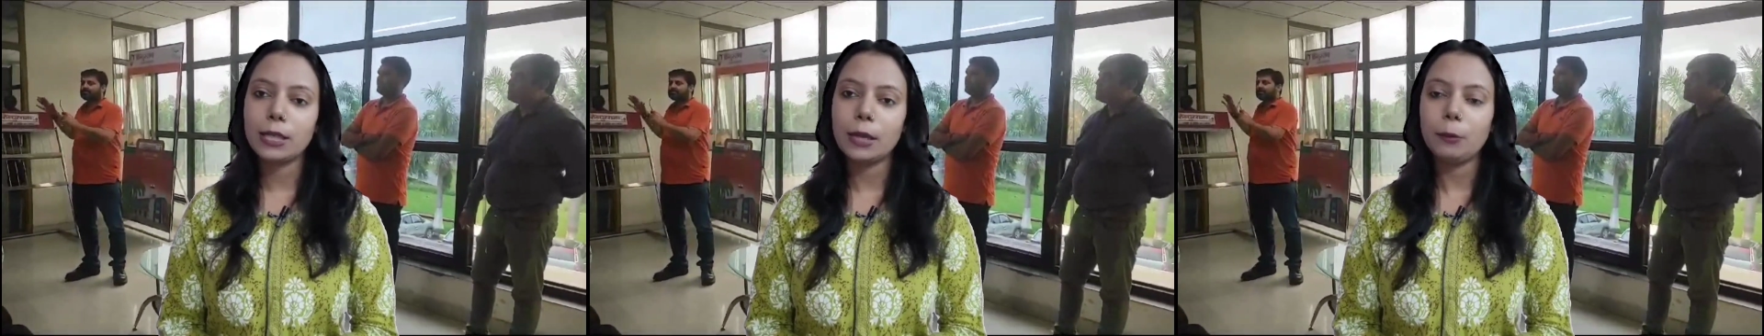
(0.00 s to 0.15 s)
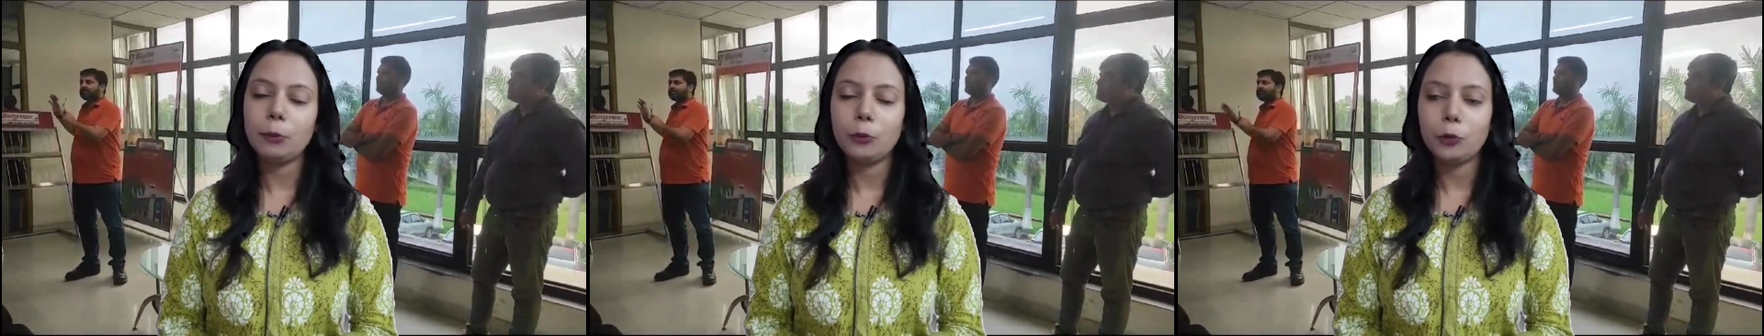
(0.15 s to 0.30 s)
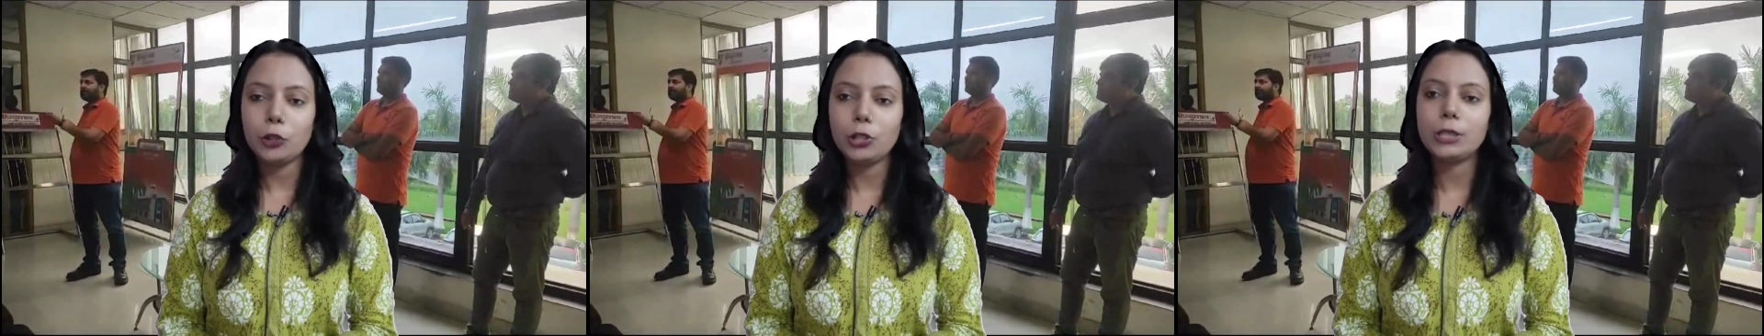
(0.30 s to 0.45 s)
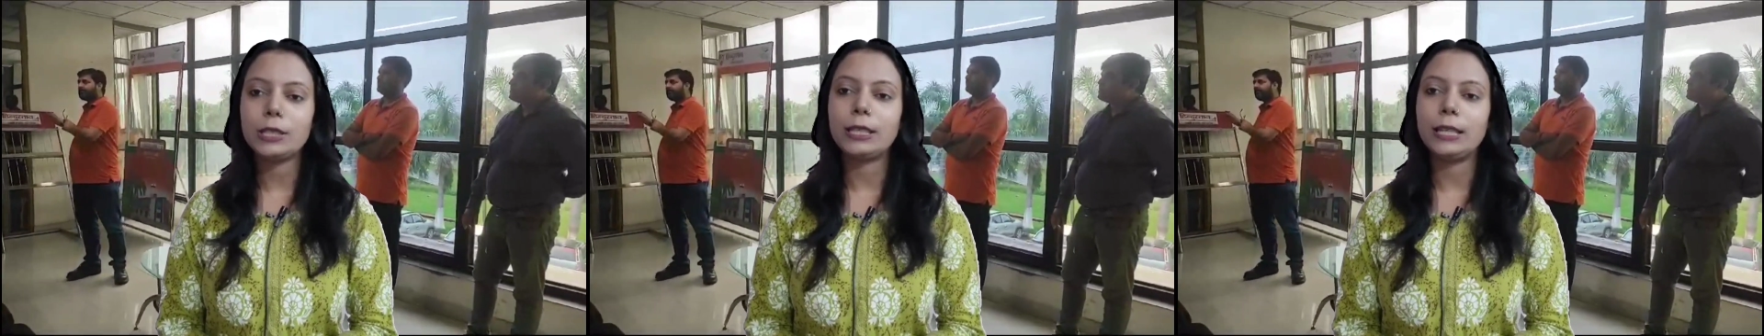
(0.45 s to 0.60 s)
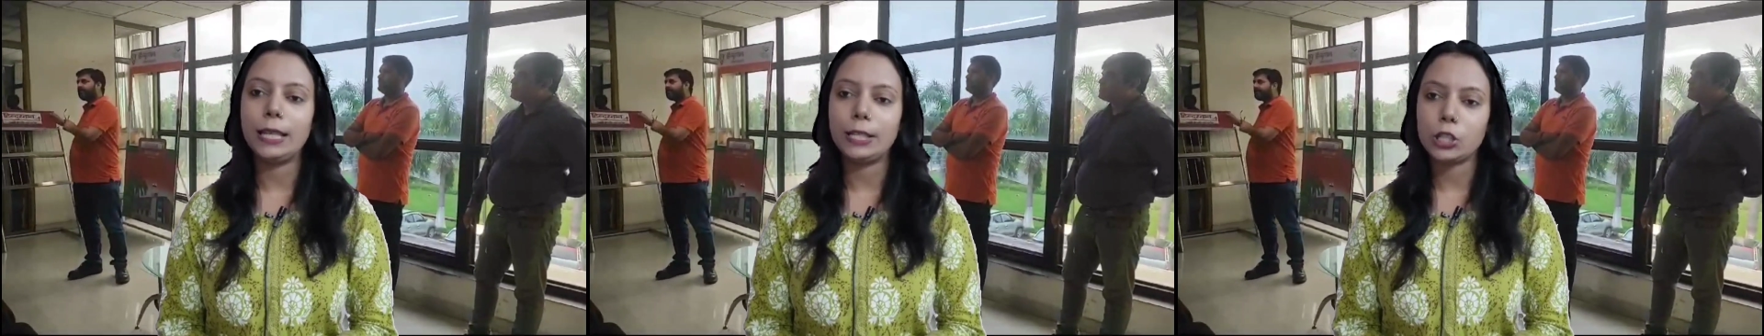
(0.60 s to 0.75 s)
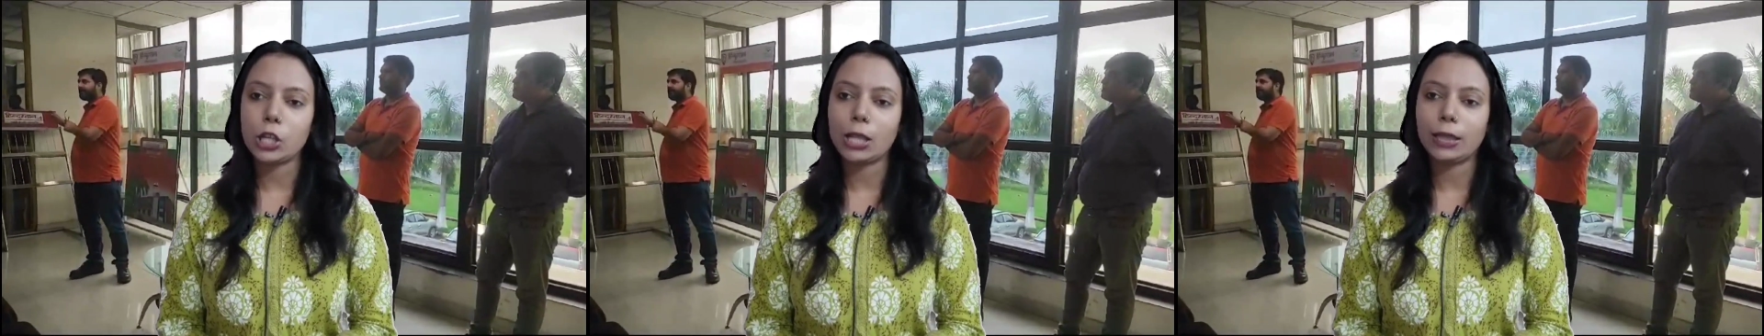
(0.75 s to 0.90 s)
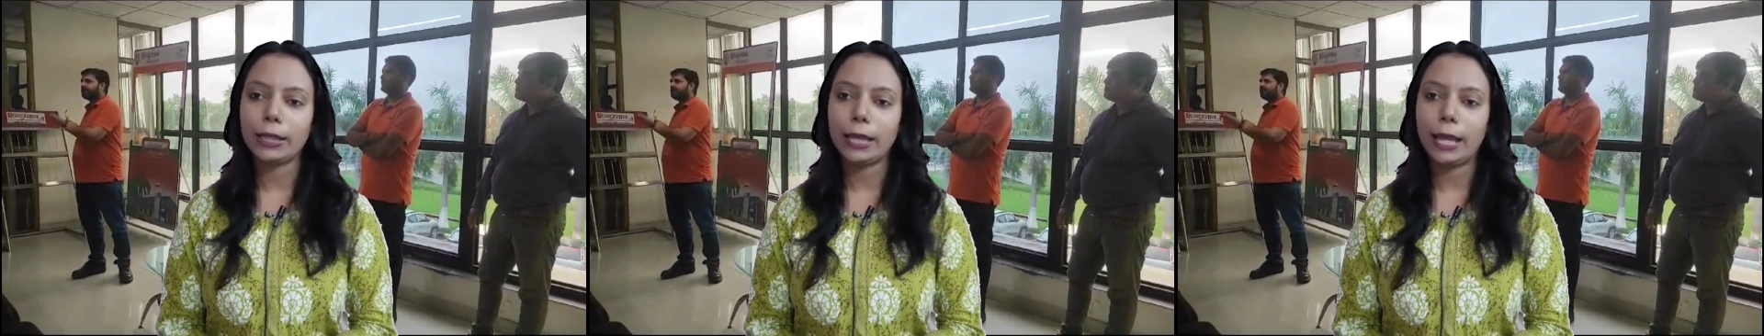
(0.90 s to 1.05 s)
से प्रिंट किए
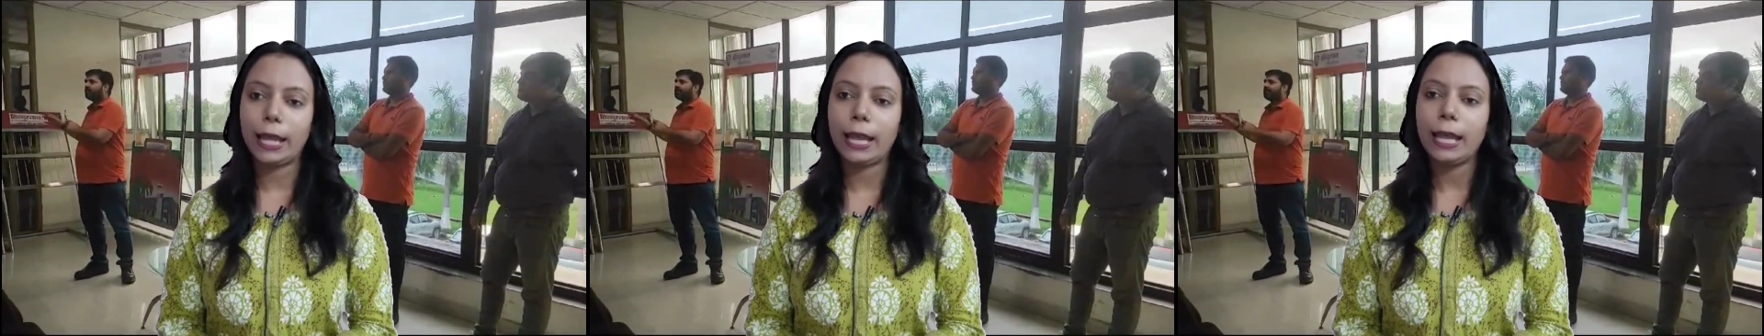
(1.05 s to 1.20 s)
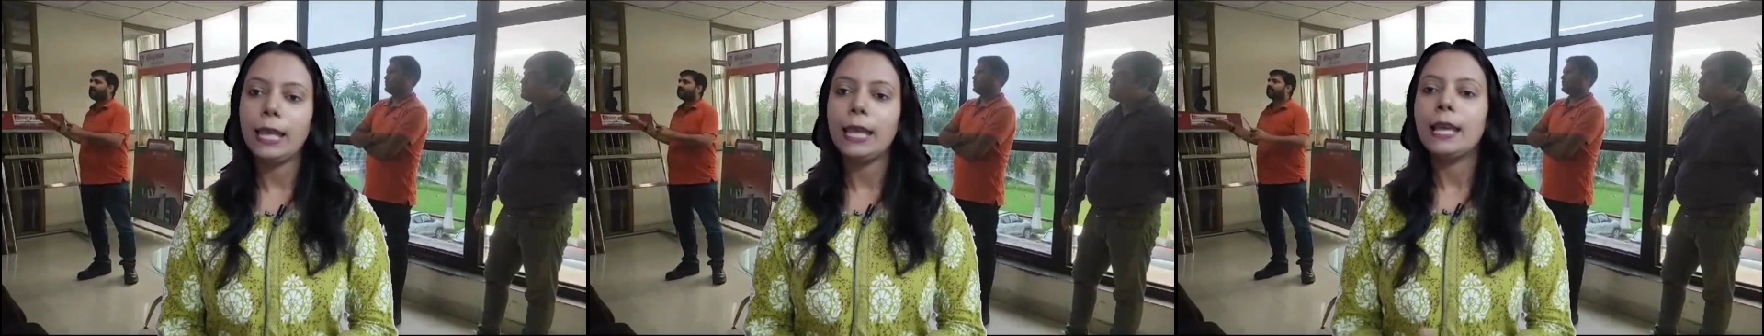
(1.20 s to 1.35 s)
जाते हैं